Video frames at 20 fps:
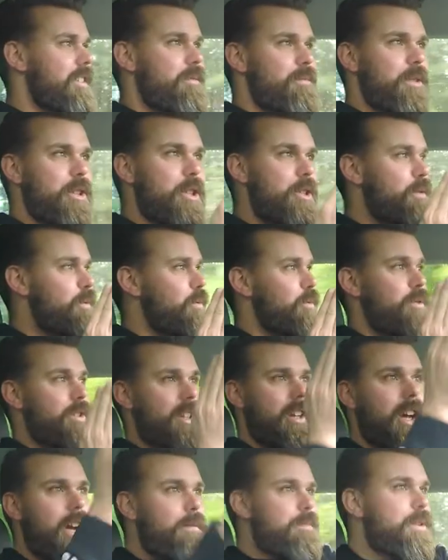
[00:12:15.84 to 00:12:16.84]
ben, je
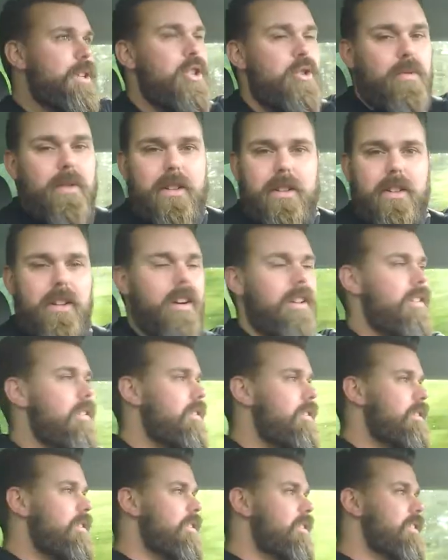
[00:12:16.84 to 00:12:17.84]
foncerais à pieds joints dedans.
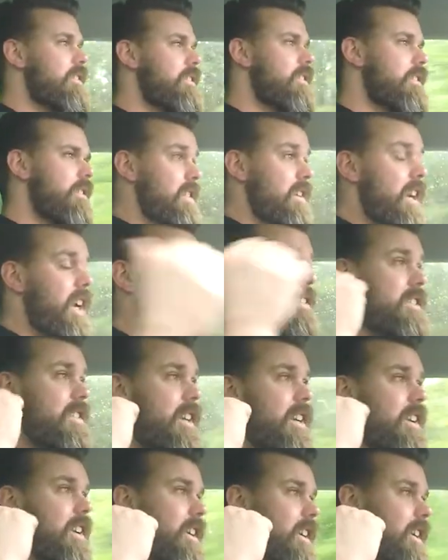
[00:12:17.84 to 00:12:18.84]
Là,
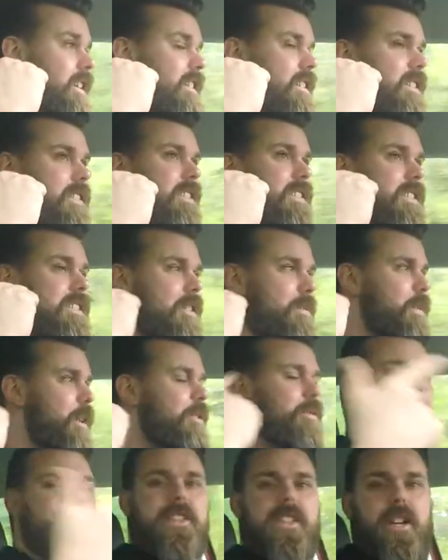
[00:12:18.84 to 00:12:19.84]
celle-là, c'est ma
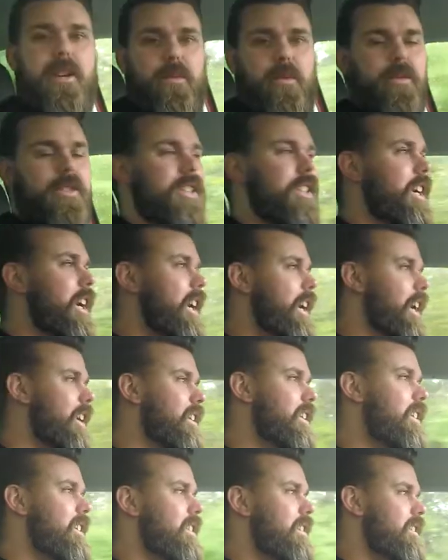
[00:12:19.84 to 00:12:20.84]
deuxième Audi A4
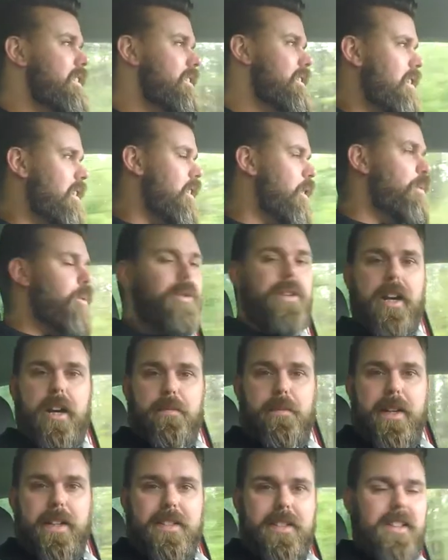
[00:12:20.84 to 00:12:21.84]
en modèle
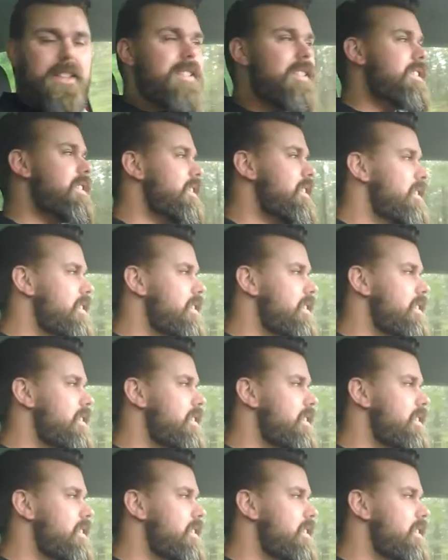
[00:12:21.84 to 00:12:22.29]
p 6